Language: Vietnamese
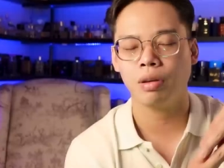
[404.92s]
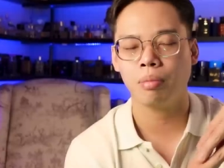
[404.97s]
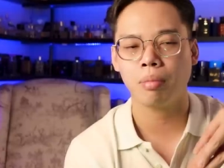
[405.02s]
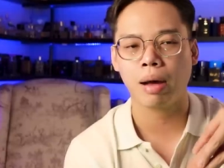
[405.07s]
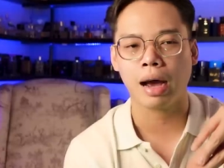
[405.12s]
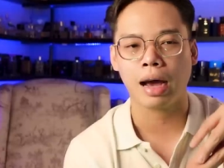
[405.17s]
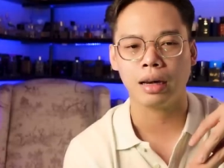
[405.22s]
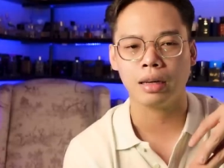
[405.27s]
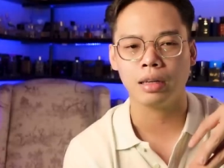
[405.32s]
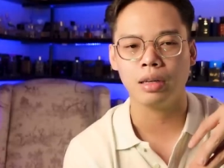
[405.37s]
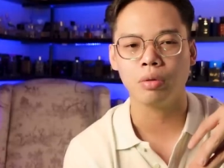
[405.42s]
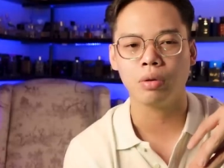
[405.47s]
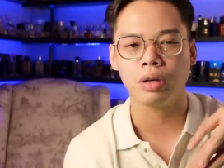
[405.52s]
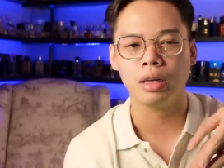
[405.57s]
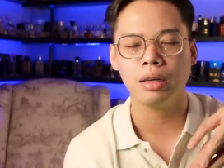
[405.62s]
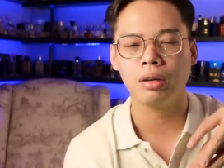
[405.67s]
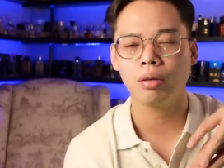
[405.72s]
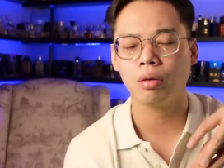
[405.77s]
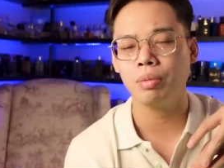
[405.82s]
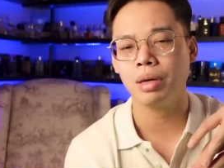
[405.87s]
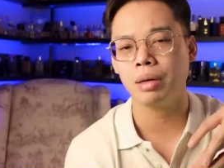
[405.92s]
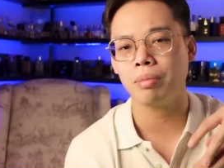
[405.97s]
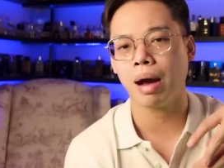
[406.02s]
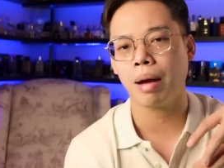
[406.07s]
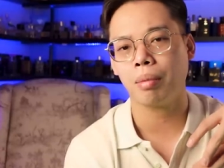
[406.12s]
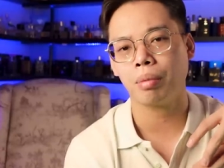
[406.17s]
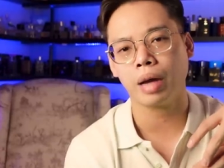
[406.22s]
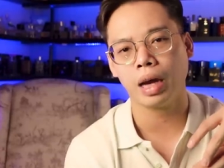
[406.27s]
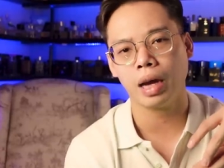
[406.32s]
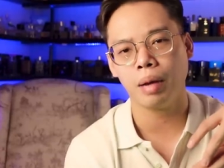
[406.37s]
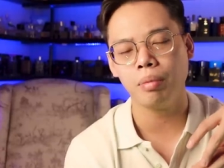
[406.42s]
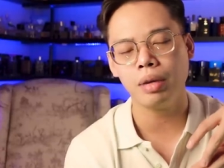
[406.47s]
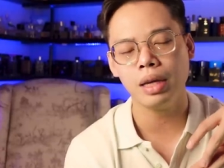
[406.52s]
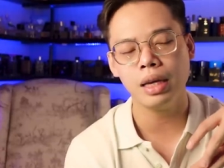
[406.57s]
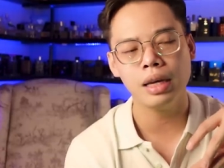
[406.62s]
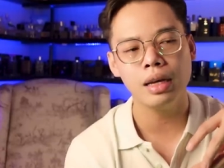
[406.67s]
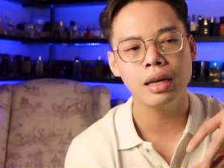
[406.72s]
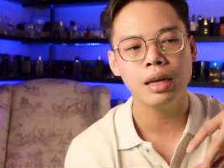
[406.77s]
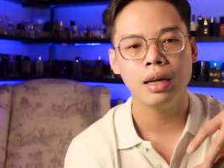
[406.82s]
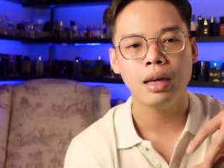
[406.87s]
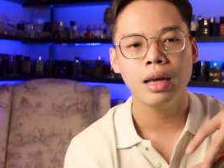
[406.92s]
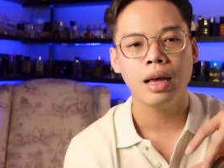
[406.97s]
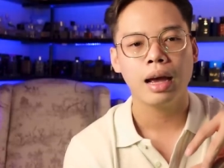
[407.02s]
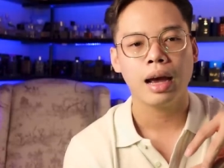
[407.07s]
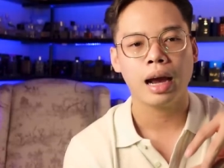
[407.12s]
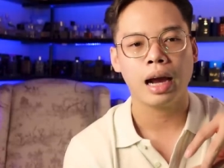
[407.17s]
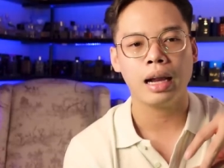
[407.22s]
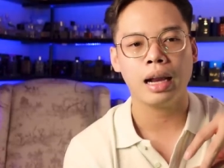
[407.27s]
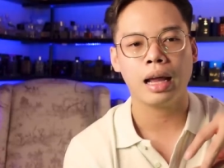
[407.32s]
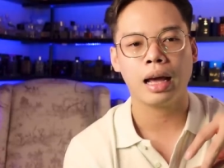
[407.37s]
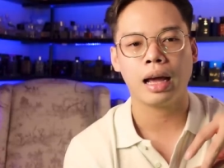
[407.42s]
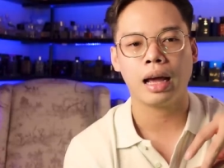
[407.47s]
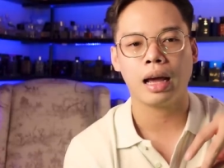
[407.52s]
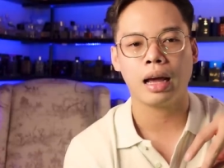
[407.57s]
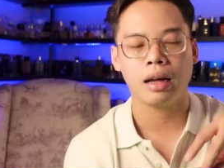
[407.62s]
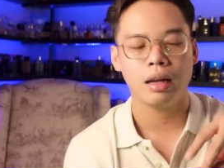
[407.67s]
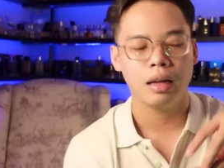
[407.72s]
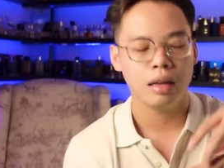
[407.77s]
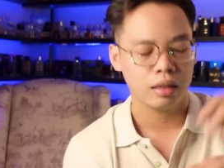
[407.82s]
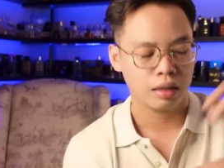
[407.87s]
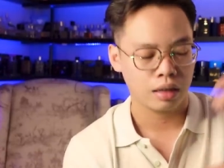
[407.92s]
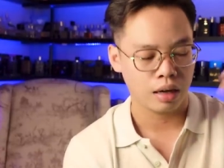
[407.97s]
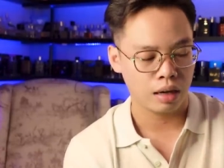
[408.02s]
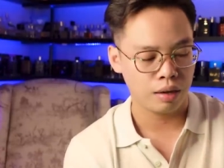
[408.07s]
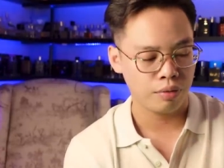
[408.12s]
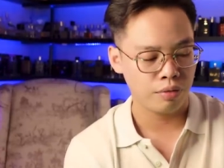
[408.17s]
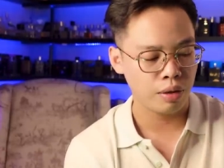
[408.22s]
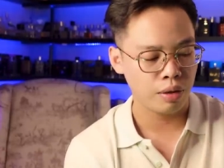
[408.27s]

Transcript: phiên bản nhiều khi nó bị bám kém đi hay là cái